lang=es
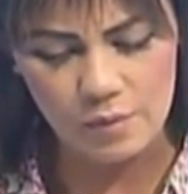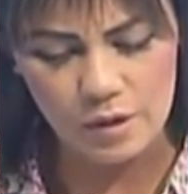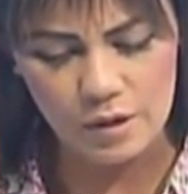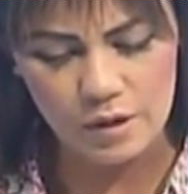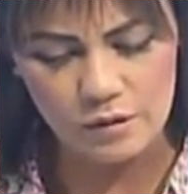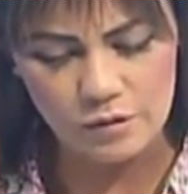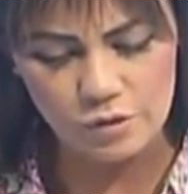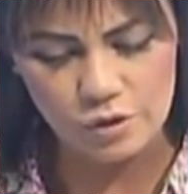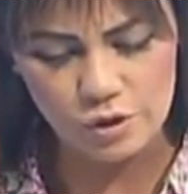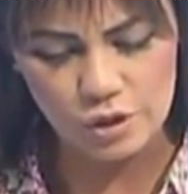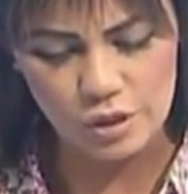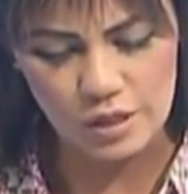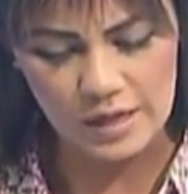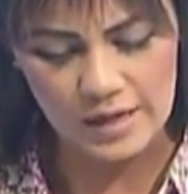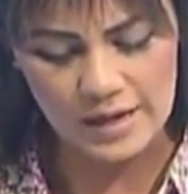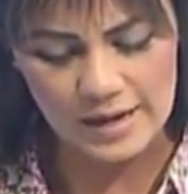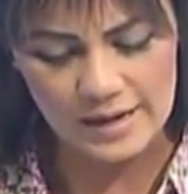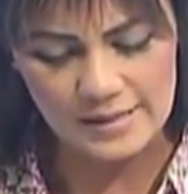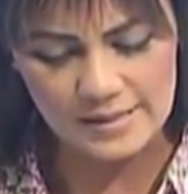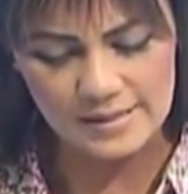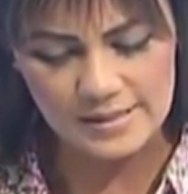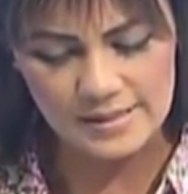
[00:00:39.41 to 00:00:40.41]
Buenos
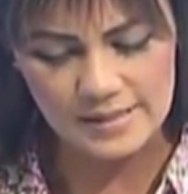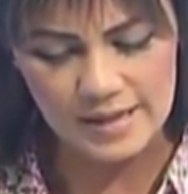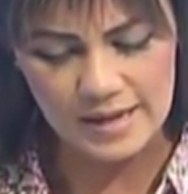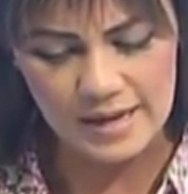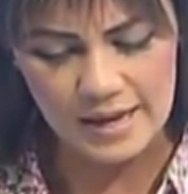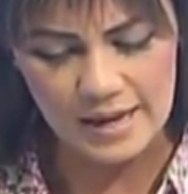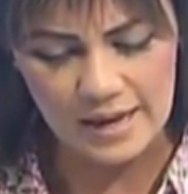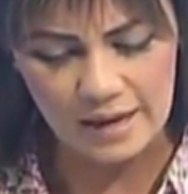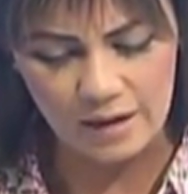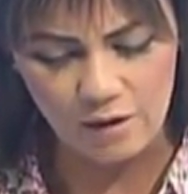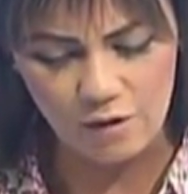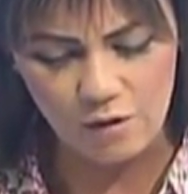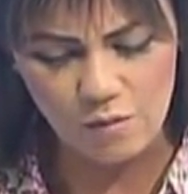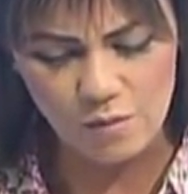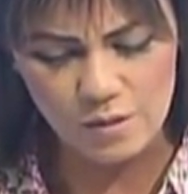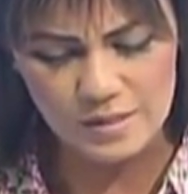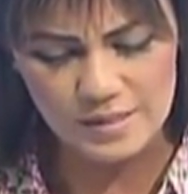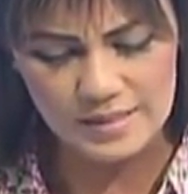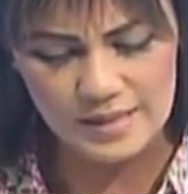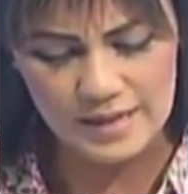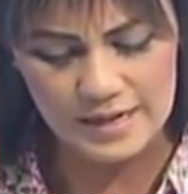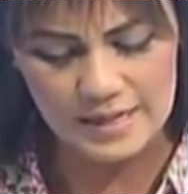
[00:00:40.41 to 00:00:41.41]
días. Eh, ¿Cómo
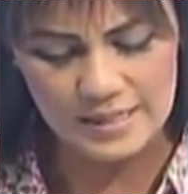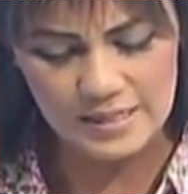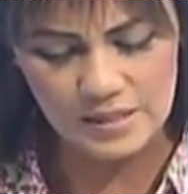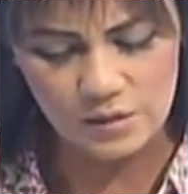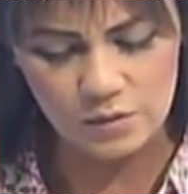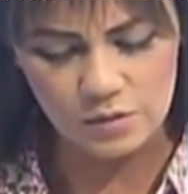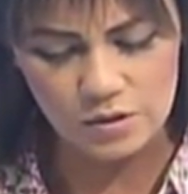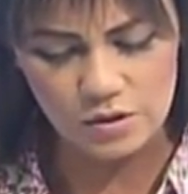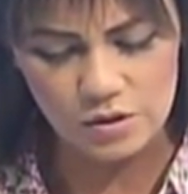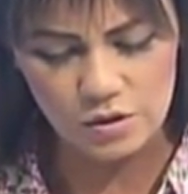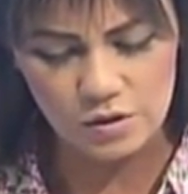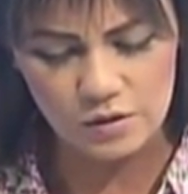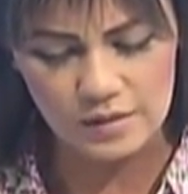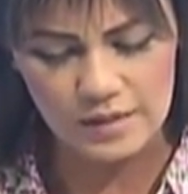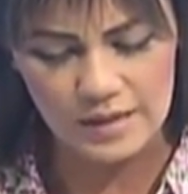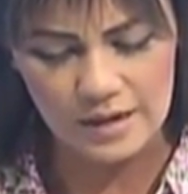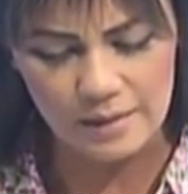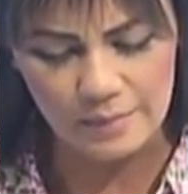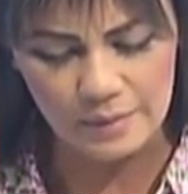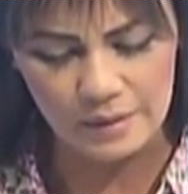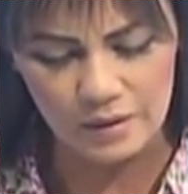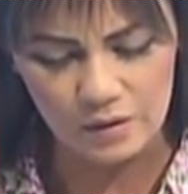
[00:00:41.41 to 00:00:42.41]
está la situación de
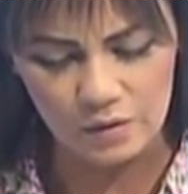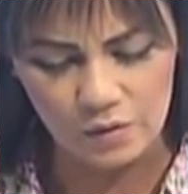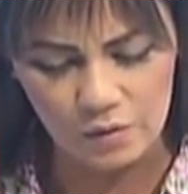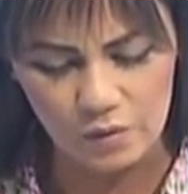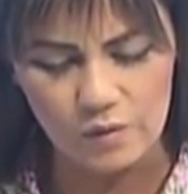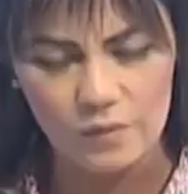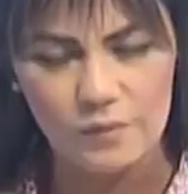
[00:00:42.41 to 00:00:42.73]
la menor?